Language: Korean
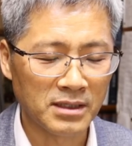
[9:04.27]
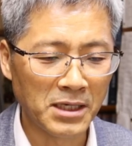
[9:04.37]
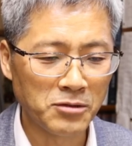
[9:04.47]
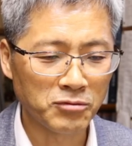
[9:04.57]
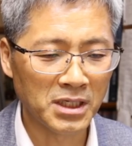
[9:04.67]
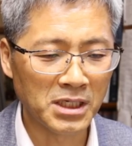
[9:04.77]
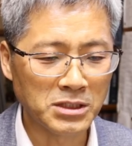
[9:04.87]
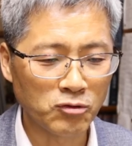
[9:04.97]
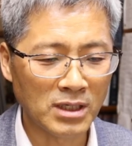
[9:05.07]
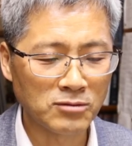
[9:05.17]
레이융겐이
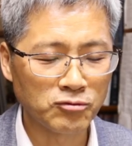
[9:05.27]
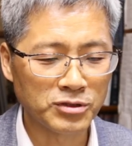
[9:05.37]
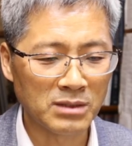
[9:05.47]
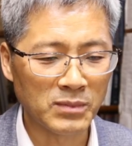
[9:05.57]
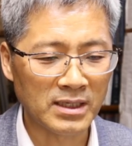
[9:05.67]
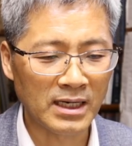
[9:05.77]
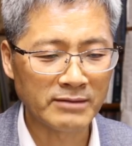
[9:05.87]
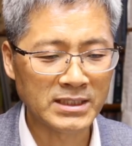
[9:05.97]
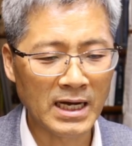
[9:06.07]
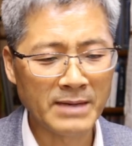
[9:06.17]
인용한 구절은
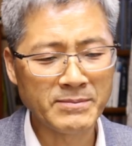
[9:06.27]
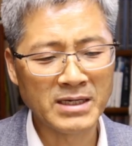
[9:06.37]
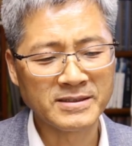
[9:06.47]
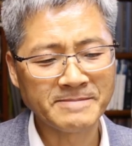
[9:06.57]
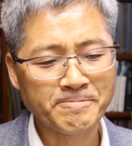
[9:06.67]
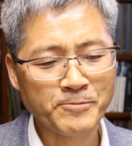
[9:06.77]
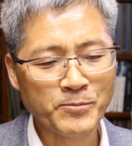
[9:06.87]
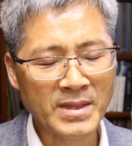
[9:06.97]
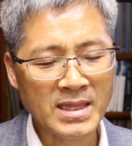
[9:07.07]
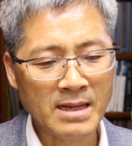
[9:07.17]
뭐라고 하면은
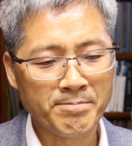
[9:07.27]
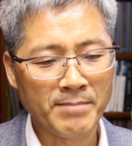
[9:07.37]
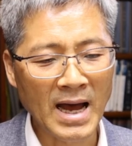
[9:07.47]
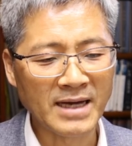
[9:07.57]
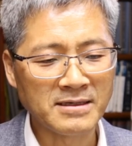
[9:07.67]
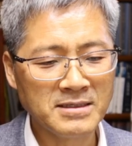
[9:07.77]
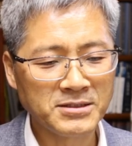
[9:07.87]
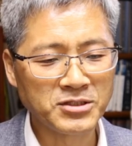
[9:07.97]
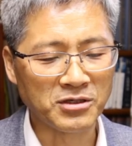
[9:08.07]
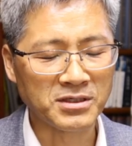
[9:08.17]

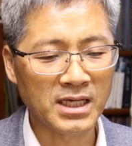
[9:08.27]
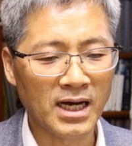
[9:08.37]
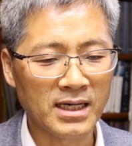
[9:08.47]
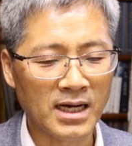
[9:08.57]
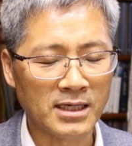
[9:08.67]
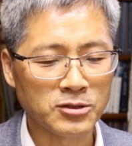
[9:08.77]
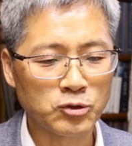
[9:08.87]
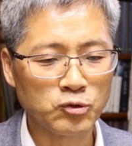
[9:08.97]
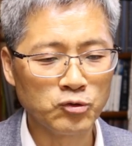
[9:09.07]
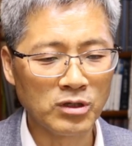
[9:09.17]
말을 적게 하라.
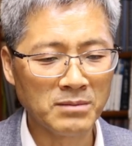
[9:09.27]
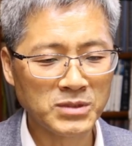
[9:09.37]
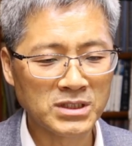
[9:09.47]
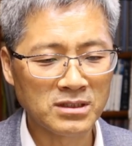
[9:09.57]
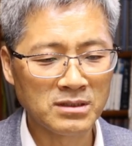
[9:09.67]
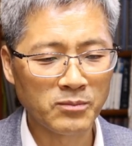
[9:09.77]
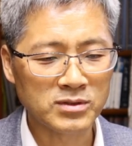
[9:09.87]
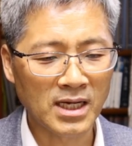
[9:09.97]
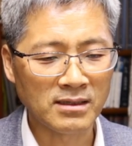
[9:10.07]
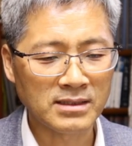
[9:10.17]
두
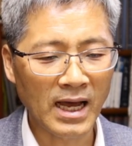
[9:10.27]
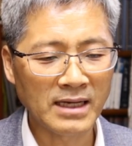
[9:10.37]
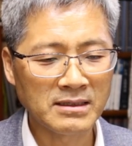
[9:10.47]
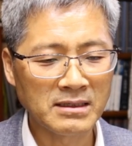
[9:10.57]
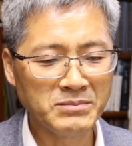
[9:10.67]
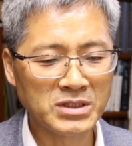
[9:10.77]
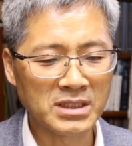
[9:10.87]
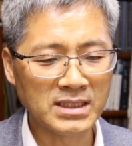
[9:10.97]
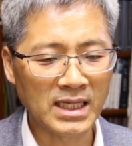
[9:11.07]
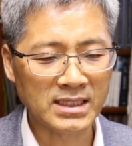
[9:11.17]
음절보다는 한
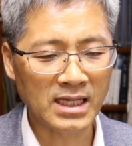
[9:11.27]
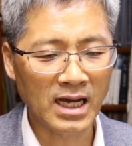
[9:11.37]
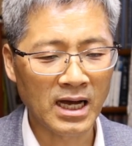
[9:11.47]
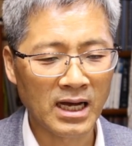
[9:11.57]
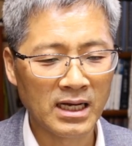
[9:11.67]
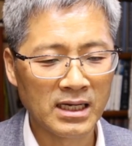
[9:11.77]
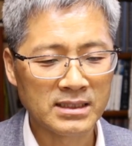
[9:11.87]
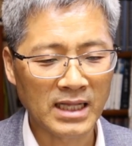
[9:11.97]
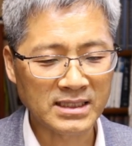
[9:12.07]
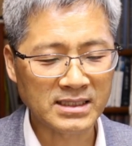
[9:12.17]
음절이 낫다.
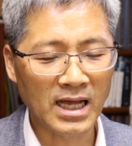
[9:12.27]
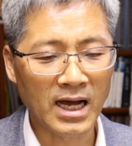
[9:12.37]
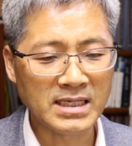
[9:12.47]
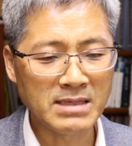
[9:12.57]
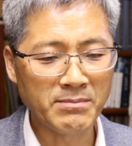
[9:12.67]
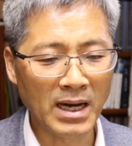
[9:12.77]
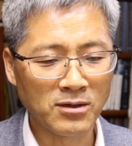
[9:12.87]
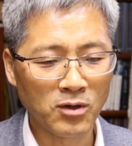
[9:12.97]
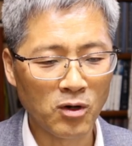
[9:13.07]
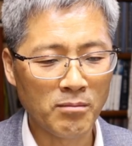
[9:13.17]
낫다. 이
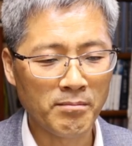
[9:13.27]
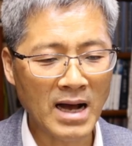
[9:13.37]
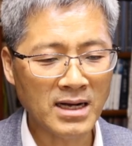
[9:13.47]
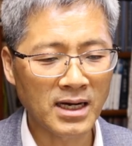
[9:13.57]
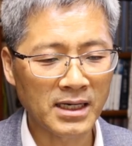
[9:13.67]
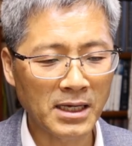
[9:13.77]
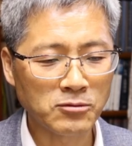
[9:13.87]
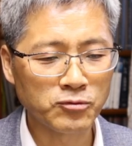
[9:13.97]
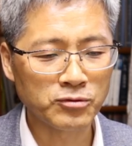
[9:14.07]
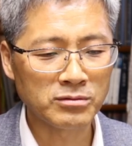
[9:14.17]
말로 망각의
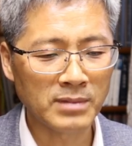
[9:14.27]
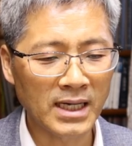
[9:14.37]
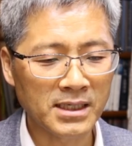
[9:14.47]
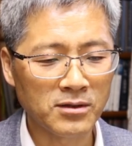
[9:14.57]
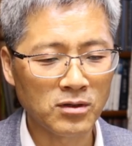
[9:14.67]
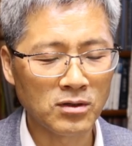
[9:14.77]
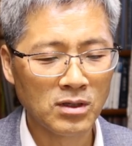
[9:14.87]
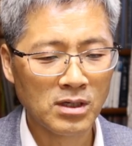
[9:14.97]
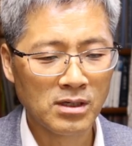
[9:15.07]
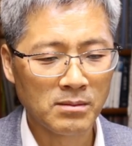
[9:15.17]
구름 아래로
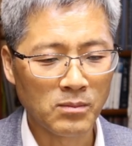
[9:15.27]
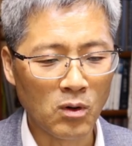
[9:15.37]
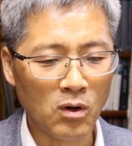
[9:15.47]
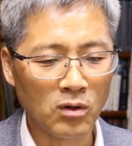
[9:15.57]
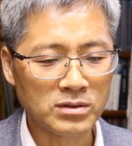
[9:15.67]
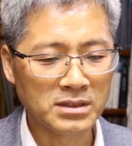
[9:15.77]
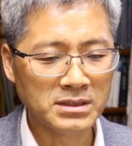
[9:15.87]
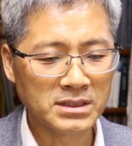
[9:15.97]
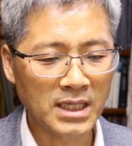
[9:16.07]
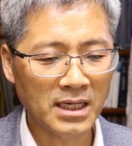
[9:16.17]

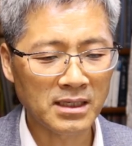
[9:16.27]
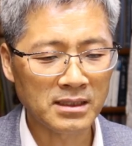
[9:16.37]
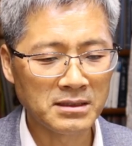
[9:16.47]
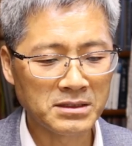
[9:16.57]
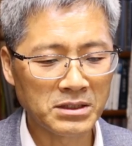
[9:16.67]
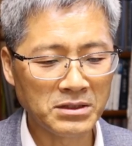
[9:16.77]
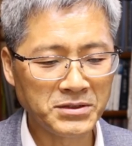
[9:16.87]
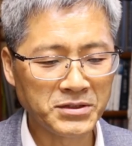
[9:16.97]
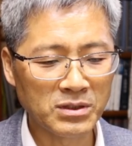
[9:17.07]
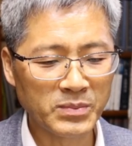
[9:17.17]
모든 생각을
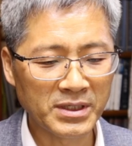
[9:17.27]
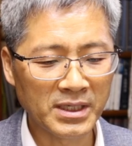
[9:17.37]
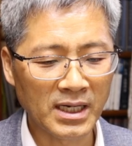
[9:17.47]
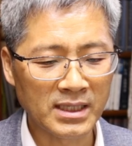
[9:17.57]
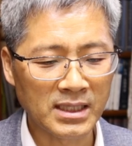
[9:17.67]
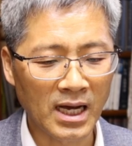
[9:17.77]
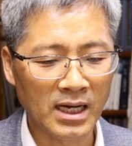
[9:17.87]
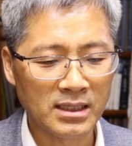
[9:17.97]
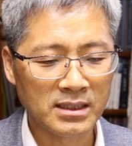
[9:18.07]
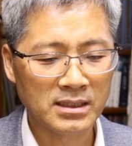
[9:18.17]
떨쳐버려야
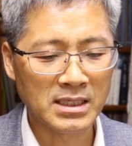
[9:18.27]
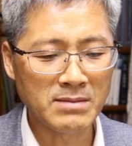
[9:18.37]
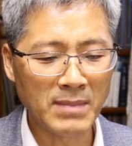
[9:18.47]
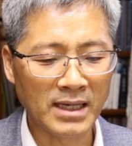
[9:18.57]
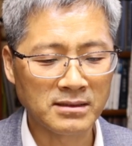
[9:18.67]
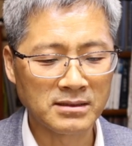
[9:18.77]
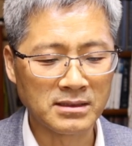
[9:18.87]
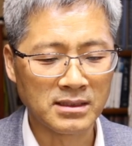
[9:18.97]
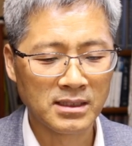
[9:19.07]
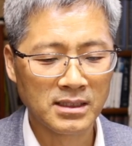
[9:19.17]
한다. 이
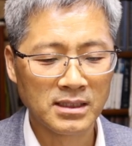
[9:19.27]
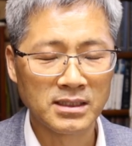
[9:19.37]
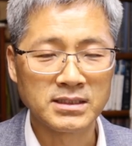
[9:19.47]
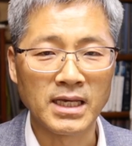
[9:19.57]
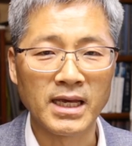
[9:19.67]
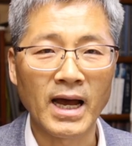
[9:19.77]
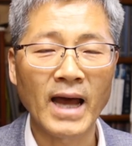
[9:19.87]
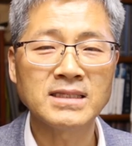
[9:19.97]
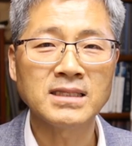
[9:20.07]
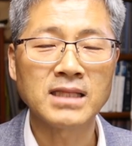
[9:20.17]
말은 이제
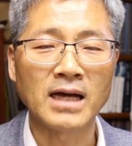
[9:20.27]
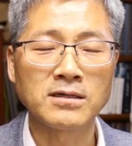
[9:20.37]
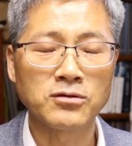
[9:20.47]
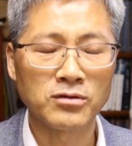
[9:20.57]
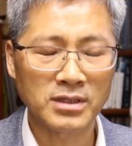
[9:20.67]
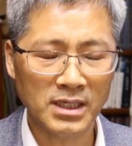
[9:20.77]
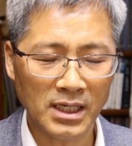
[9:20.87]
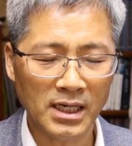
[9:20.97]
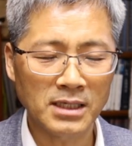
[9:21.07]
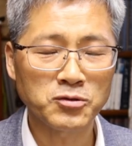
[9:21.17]
한 단어로
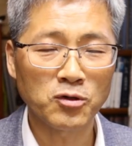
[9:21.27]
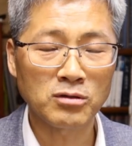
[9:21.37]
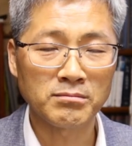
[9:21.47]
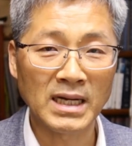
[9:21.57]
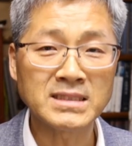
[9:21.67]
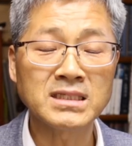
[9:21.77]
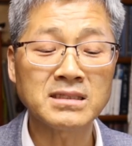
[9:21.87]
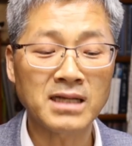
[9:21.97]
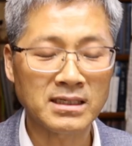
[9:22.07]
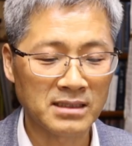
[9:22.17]
계속
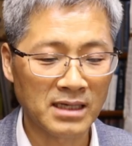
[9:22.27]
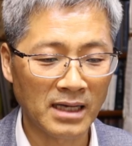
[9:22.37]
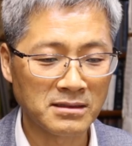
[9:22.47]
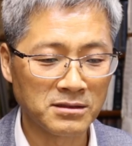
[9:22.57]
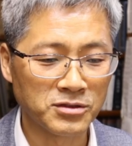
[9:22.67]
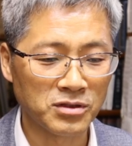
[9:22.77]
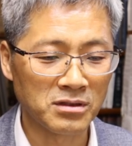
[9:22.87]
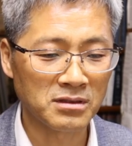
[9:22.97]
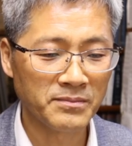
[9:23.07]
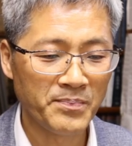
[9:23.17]
만트라를 하는 거죠.